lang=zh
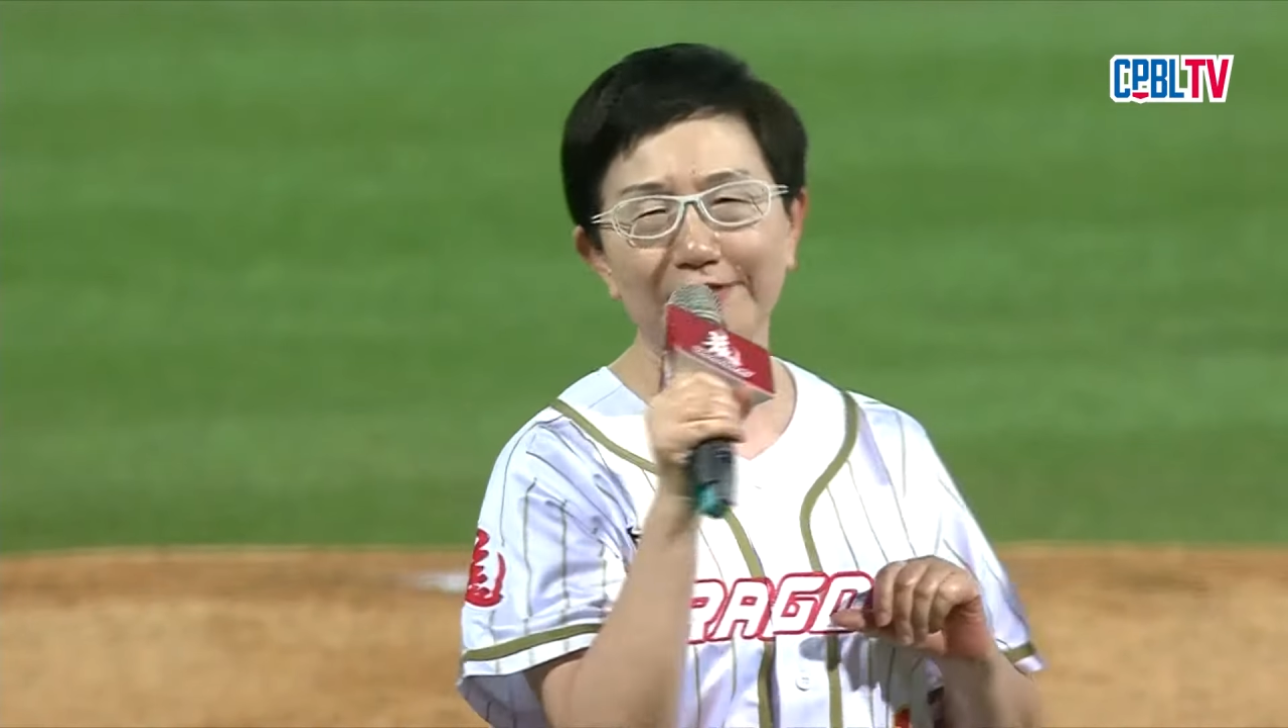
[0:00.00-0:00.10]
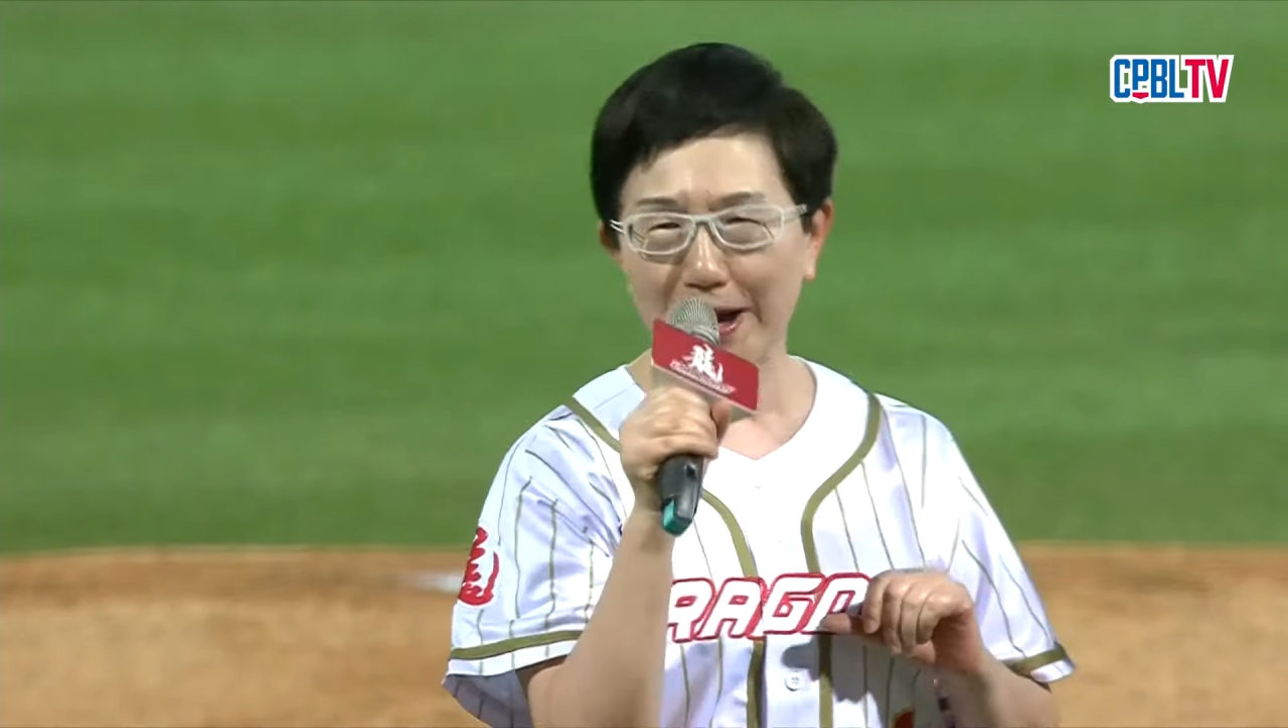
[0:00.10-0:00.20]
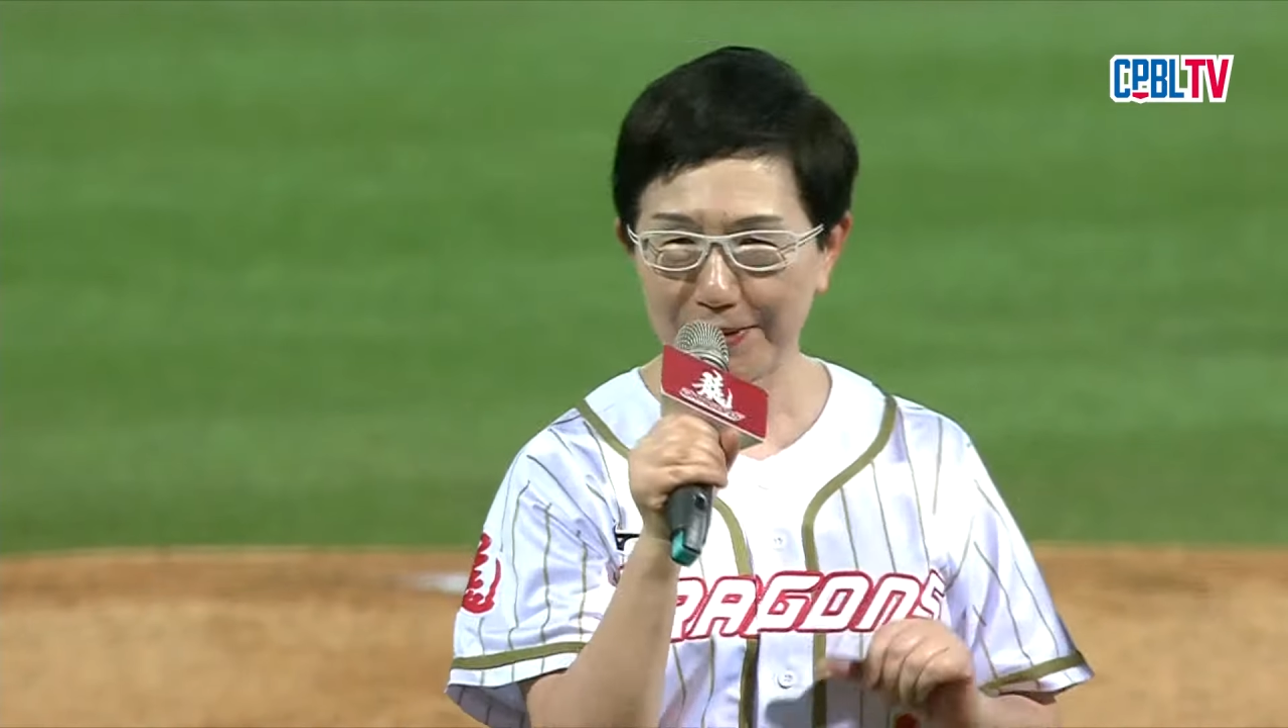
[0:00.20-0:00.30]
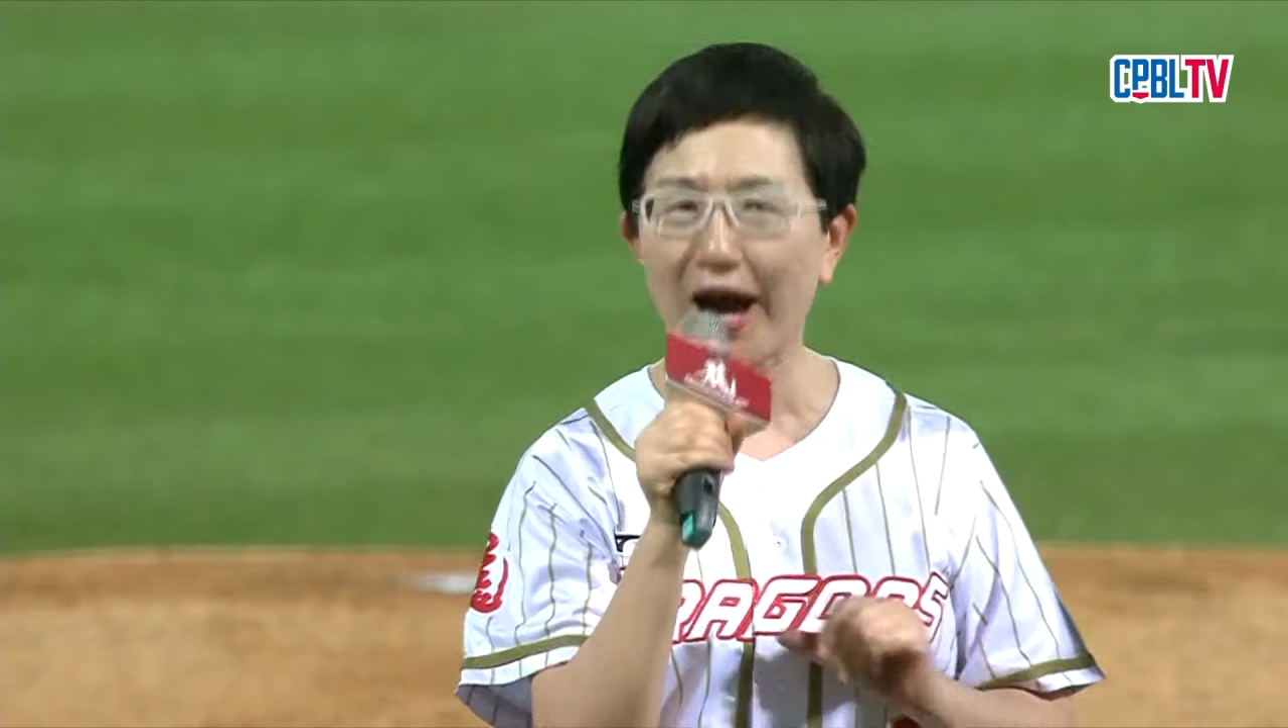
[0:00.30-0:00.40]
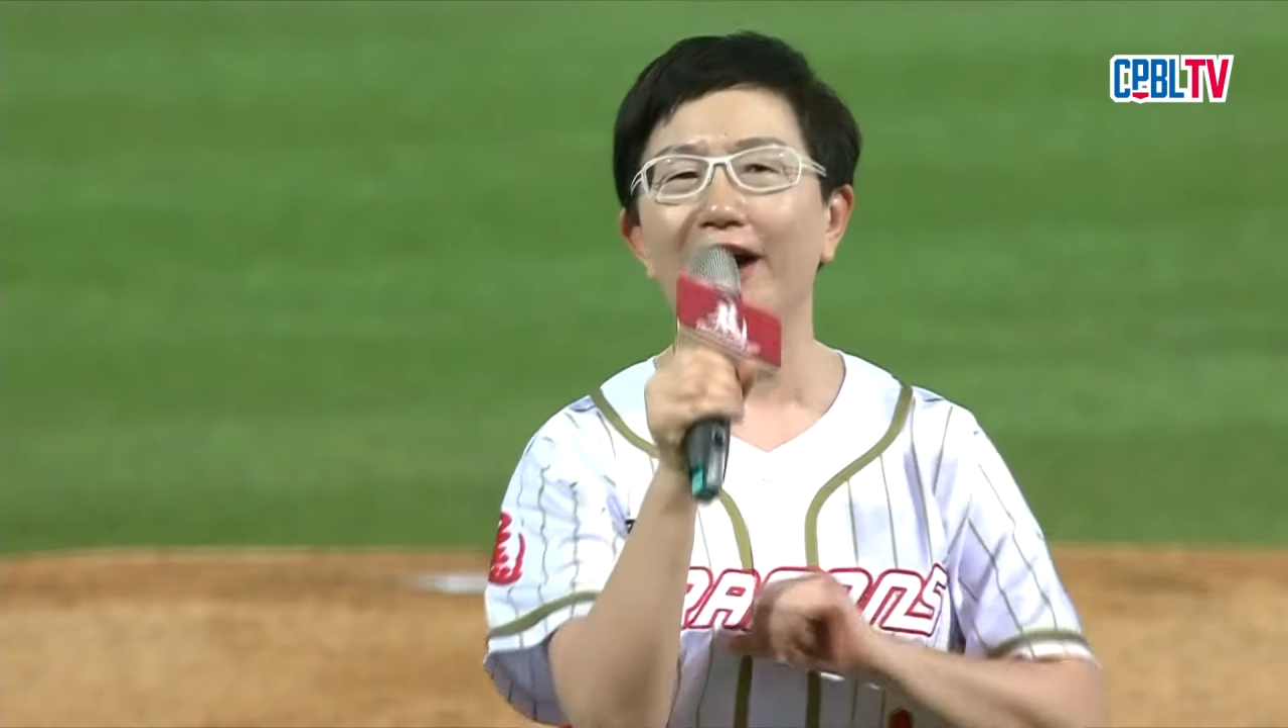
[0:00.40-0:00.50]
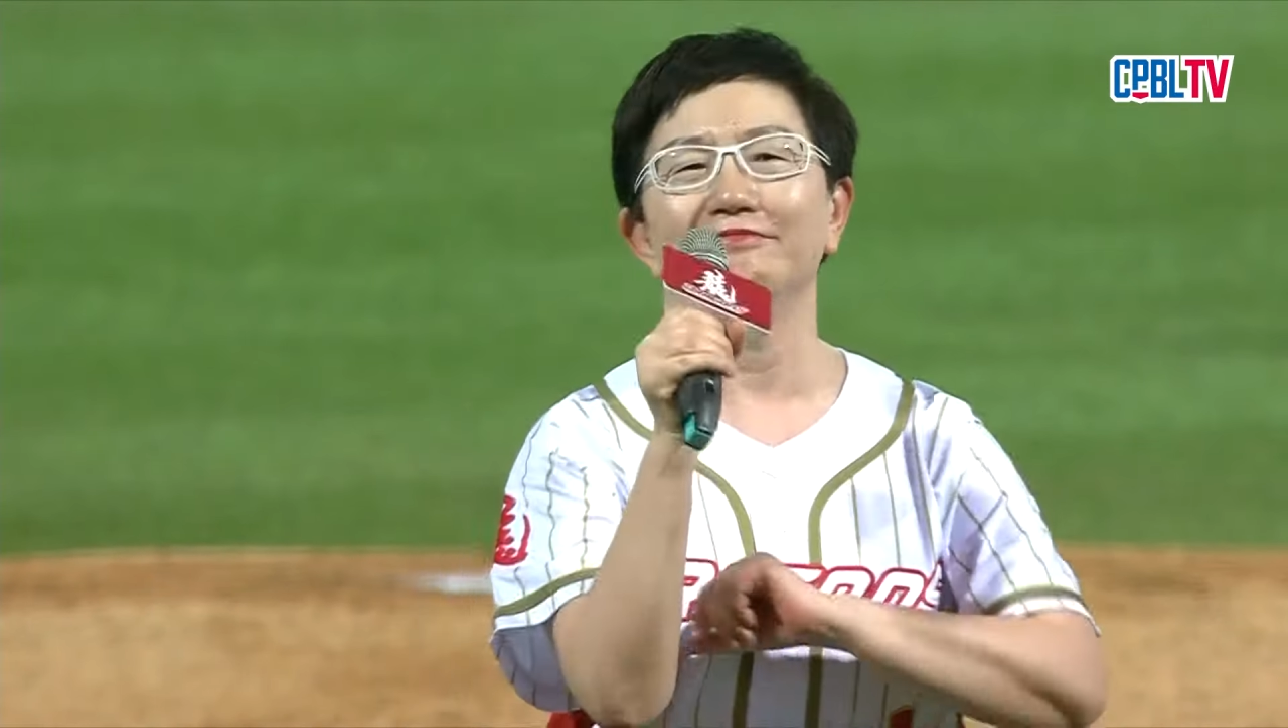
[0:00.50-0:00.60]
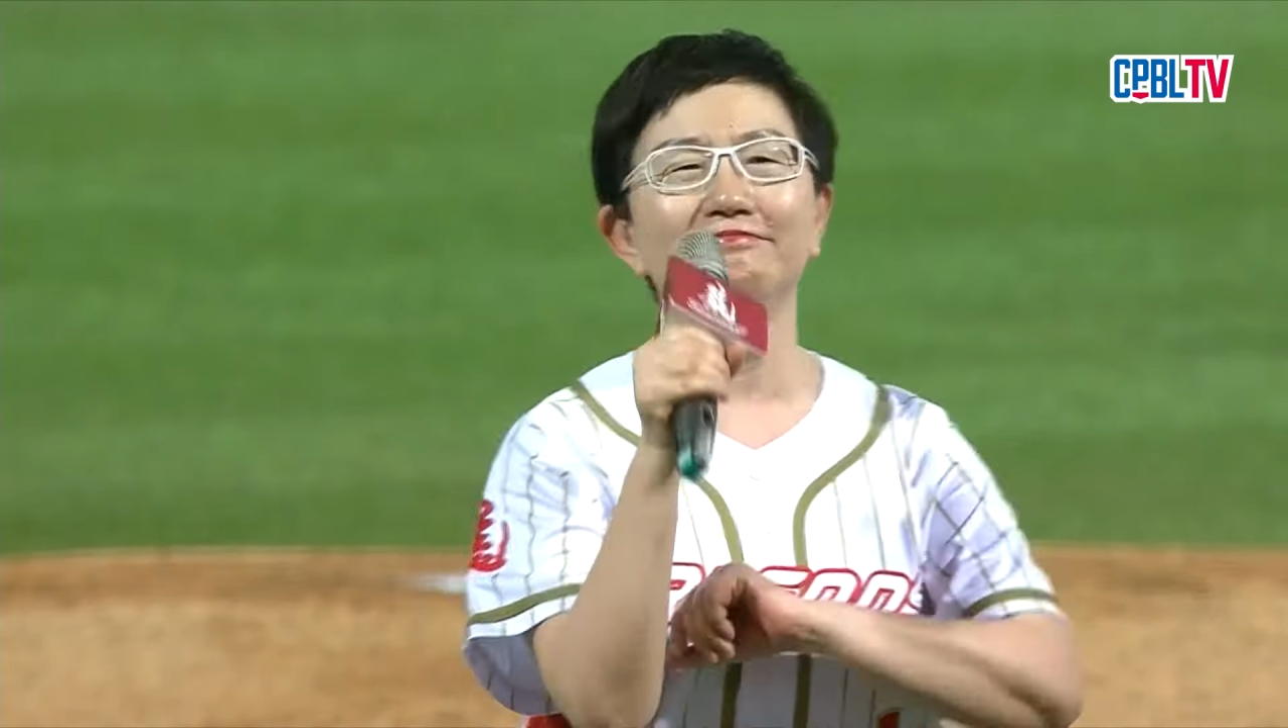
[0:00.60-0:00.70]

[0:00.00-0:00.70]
发票。